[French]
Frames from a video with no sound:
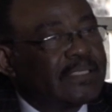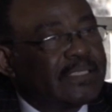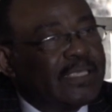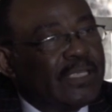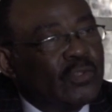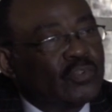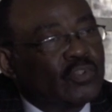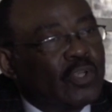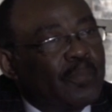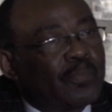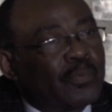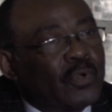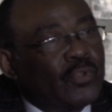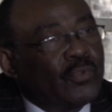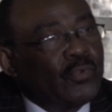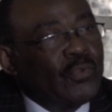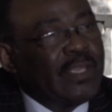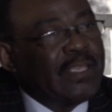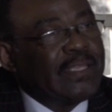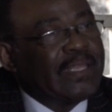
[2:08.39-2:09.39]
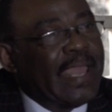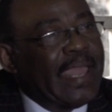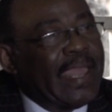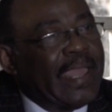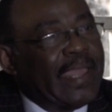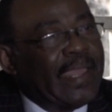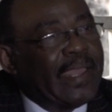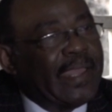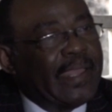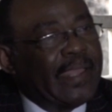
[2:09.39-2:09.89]
qui nous ont produit
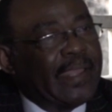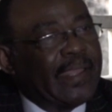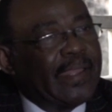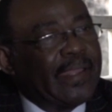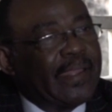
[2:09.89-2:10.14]
des